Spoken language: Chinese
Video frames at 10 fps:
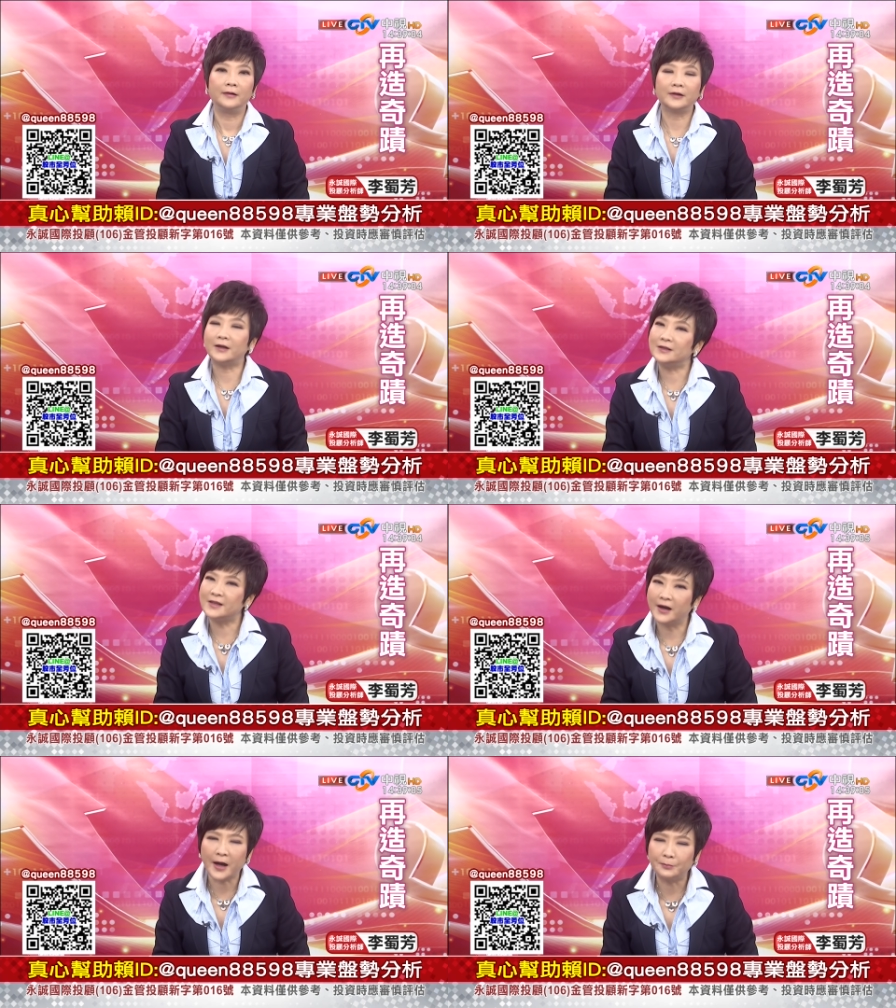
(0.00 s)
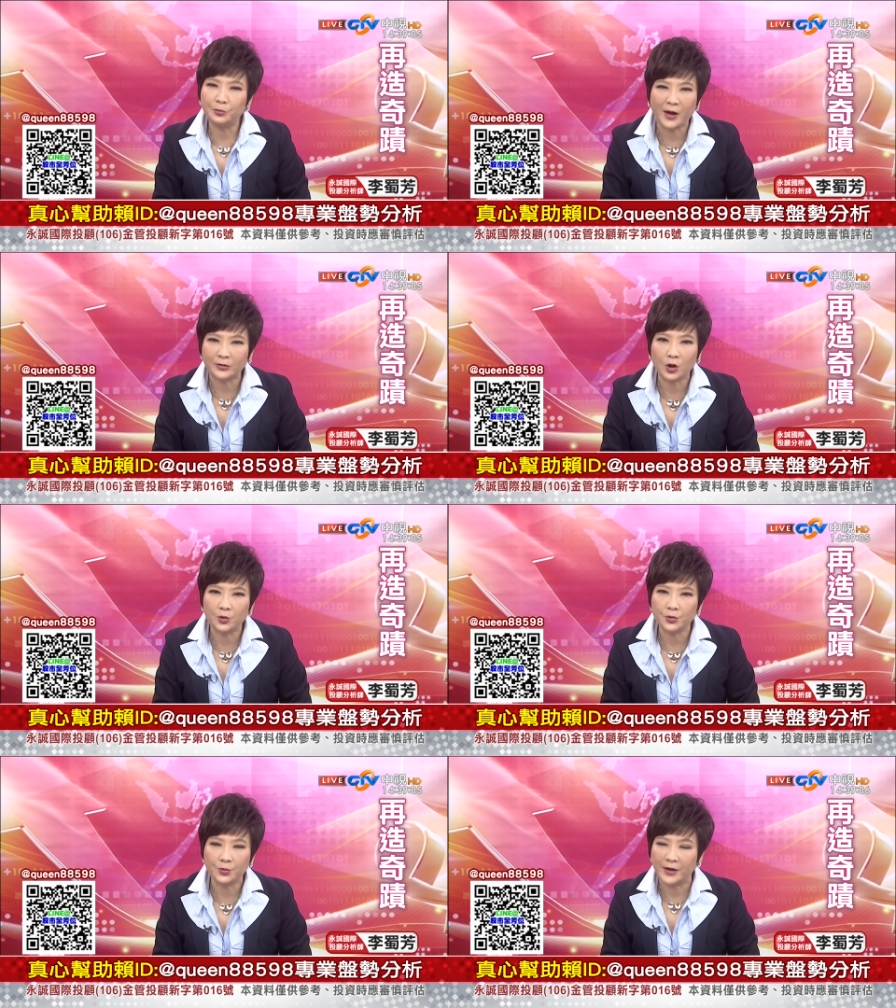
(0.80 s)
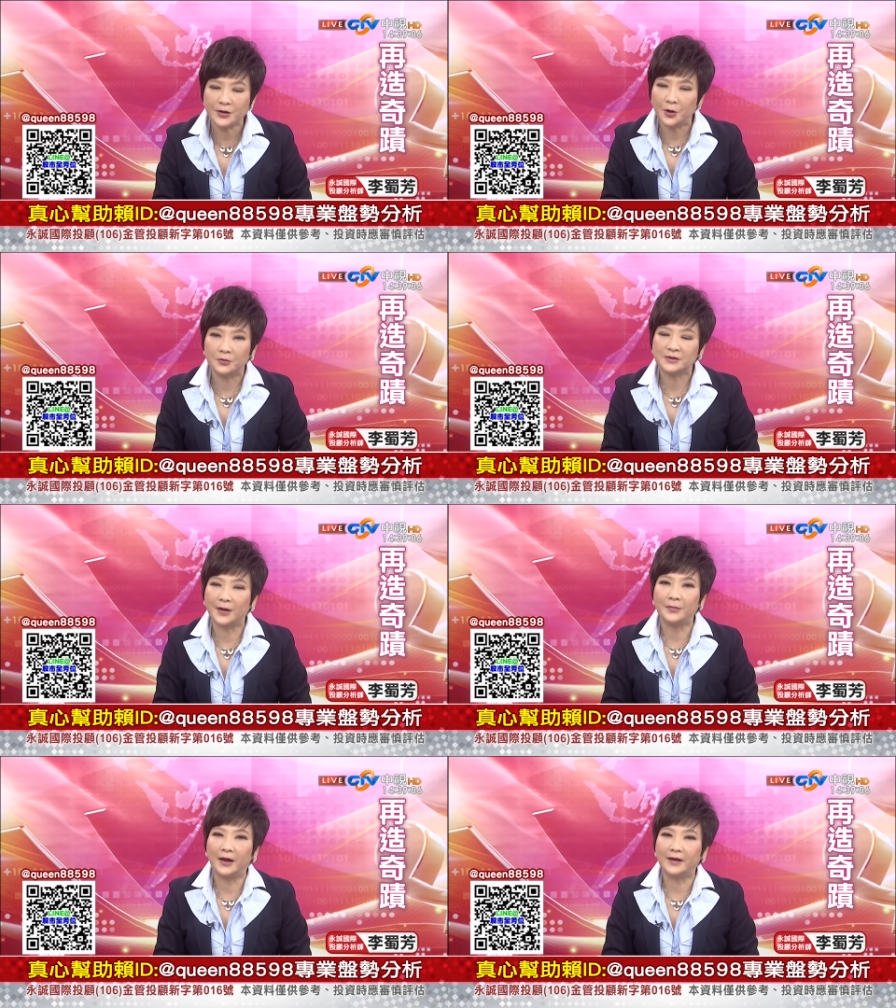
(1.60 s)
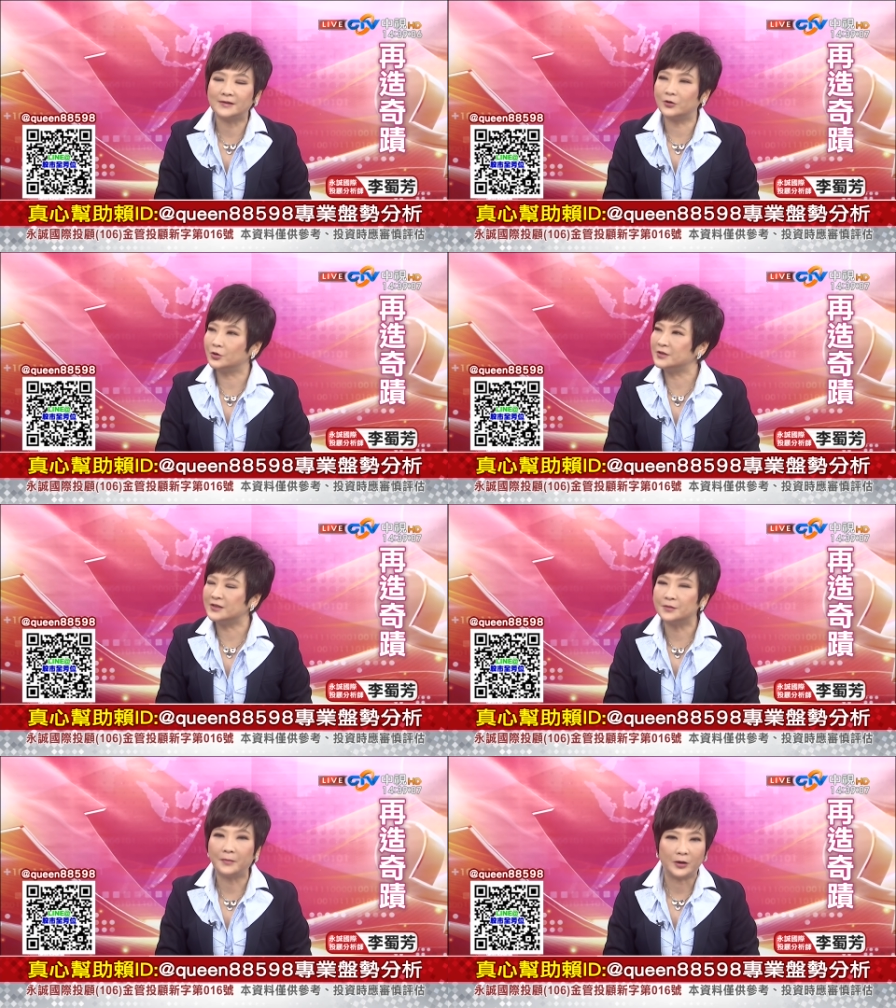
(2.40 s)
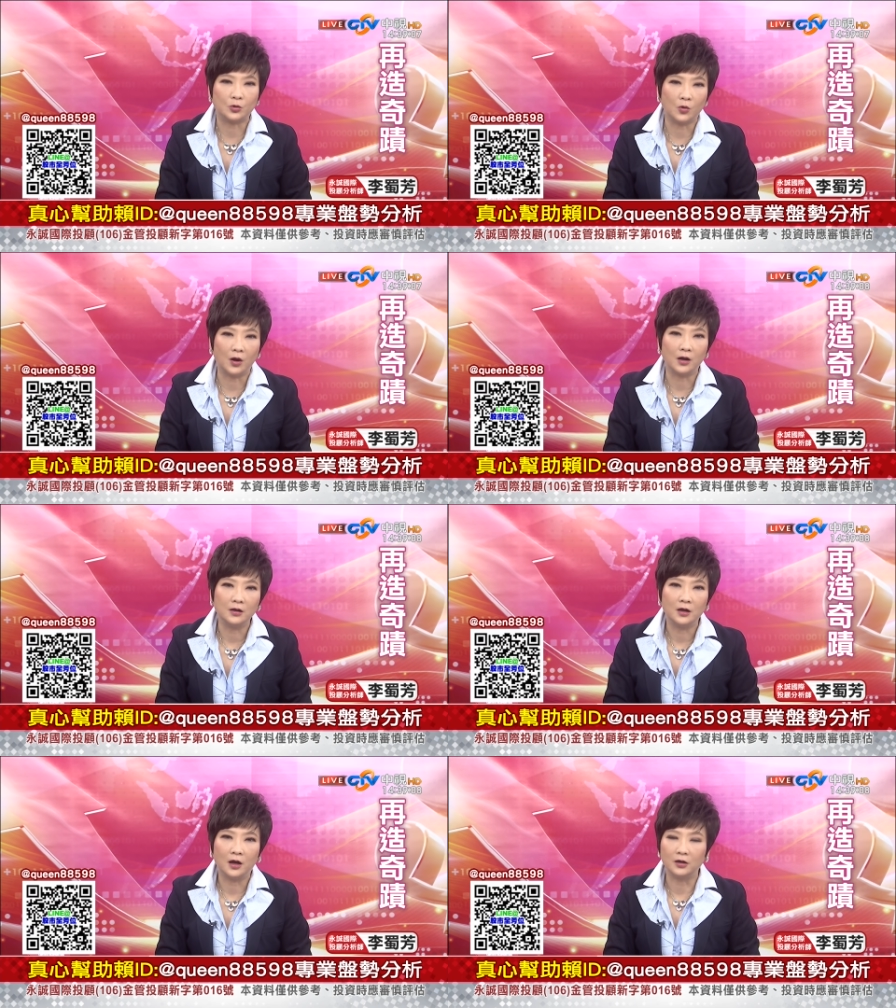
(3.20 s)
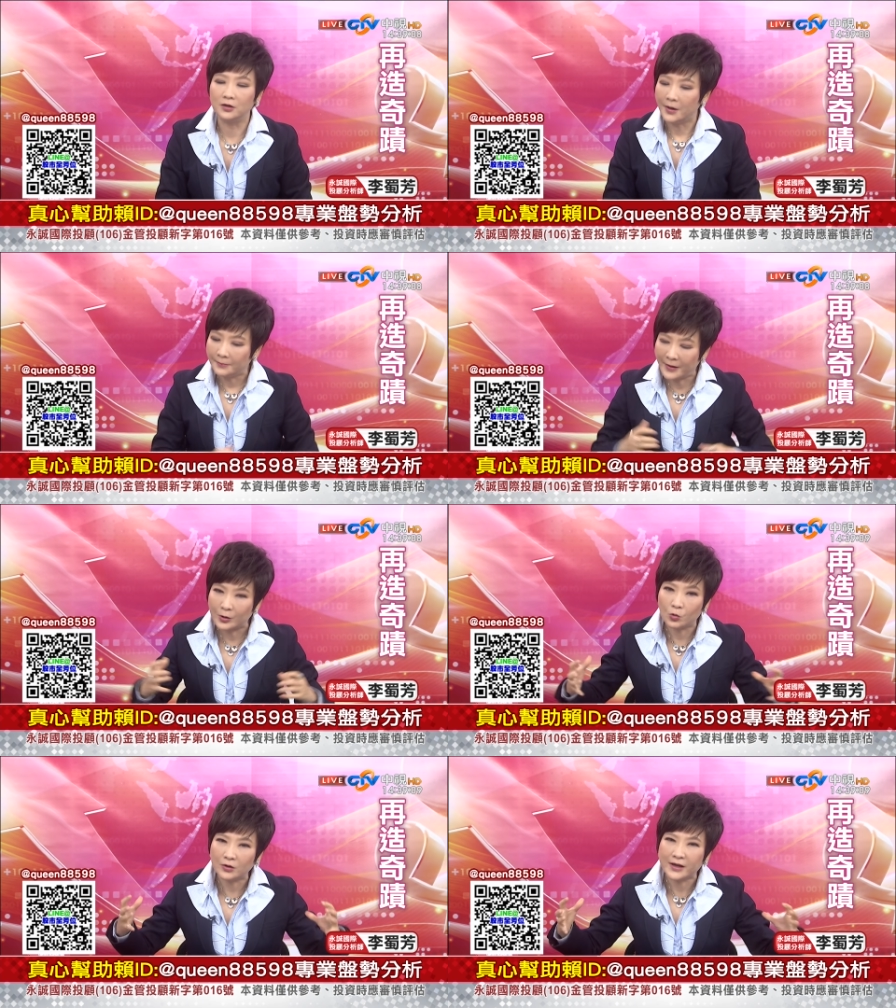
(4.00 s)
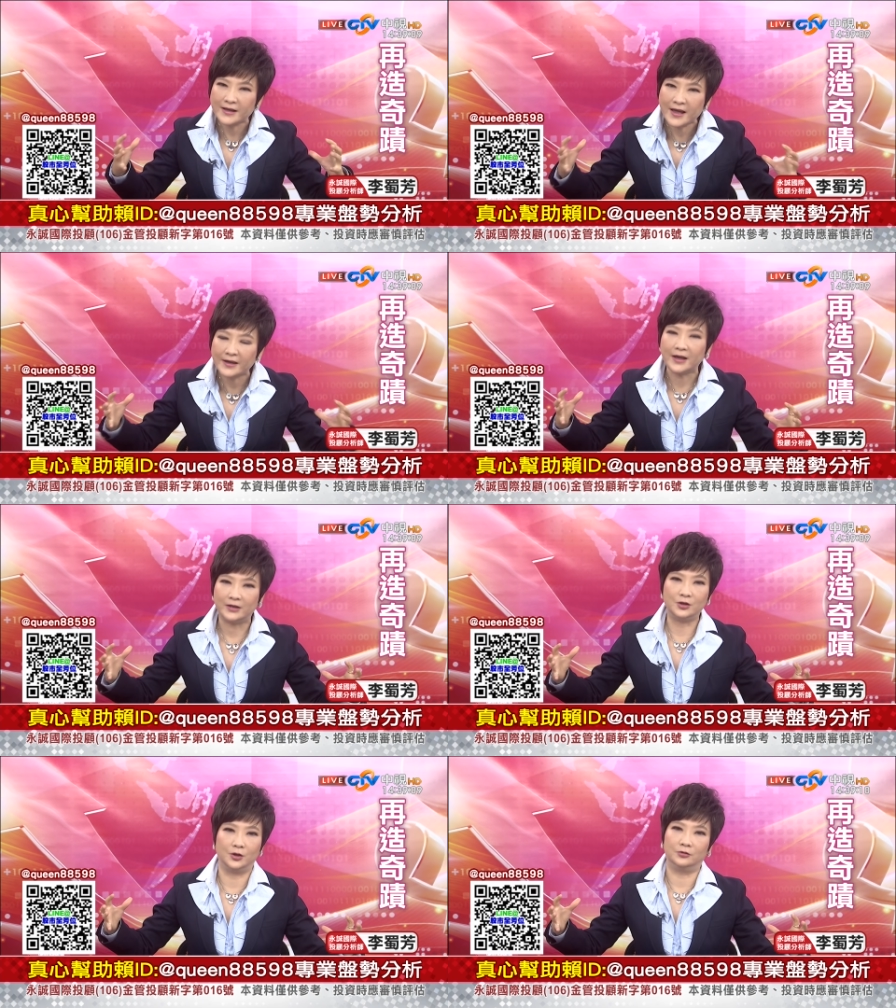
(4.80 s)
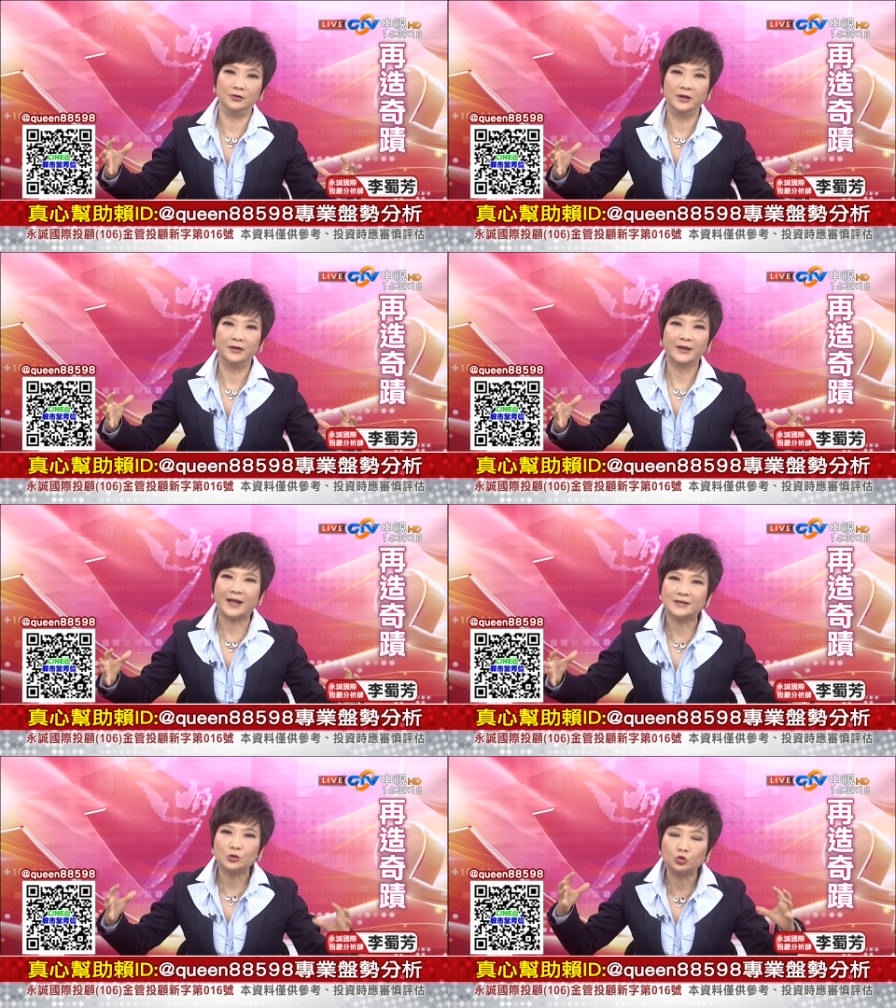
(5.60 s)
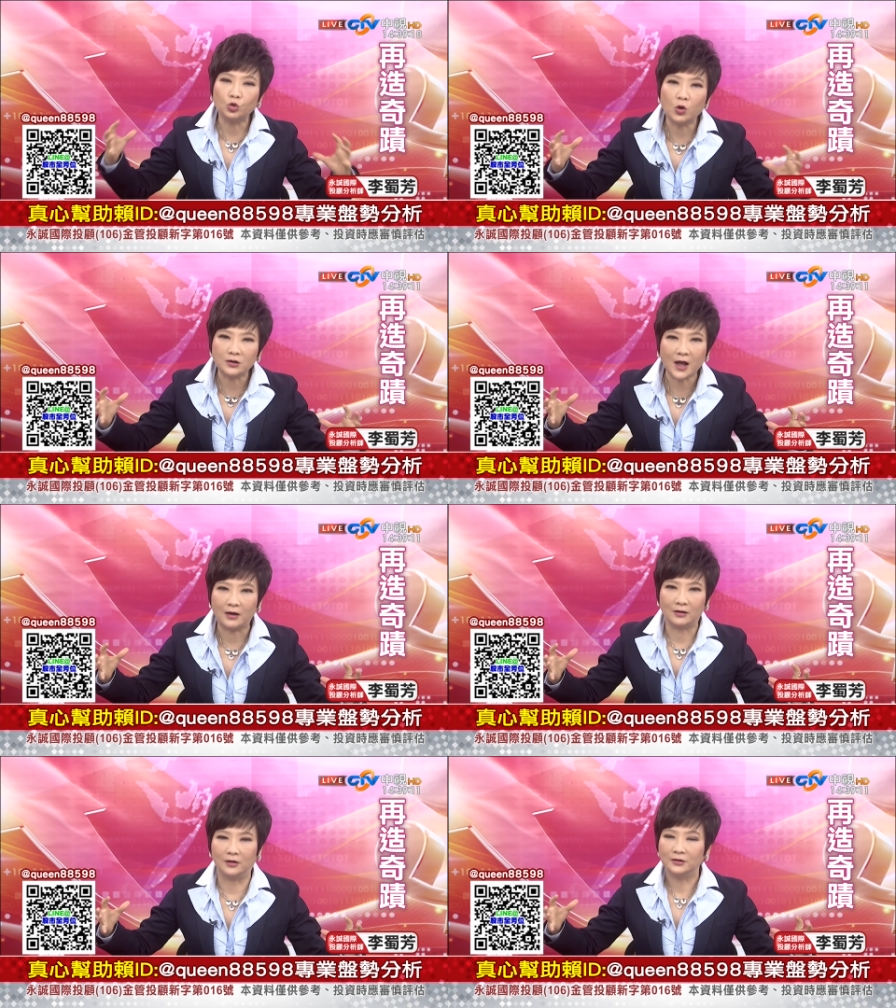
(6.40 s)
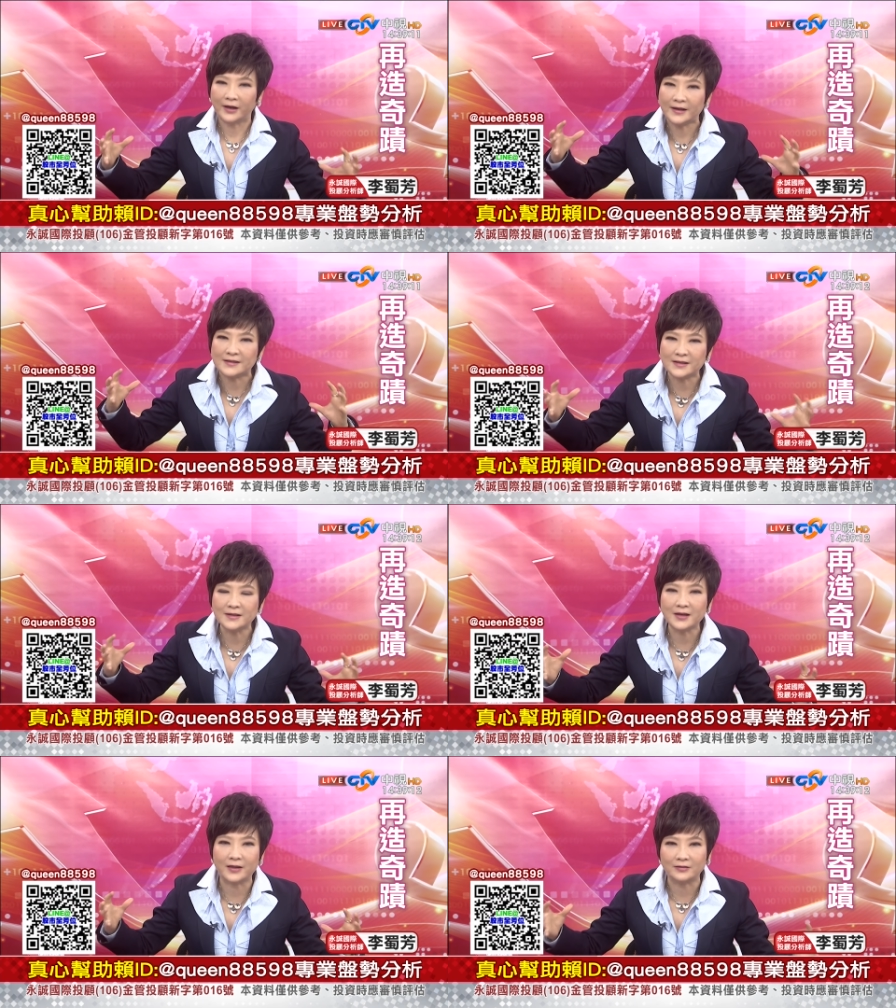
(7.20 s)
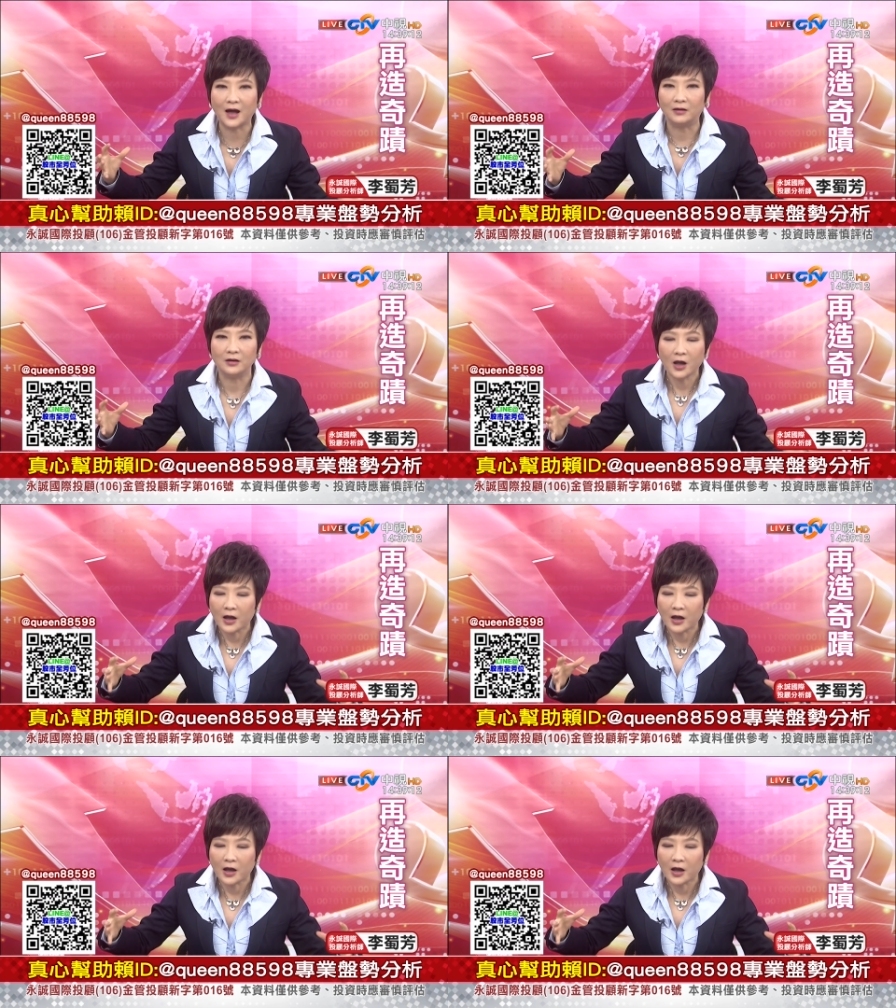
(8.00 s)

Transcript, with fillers: 那你想想看，不然透原油上面来讲，尤其是美国，哈，美国的页岩油，它已经多到哈，可以生产到，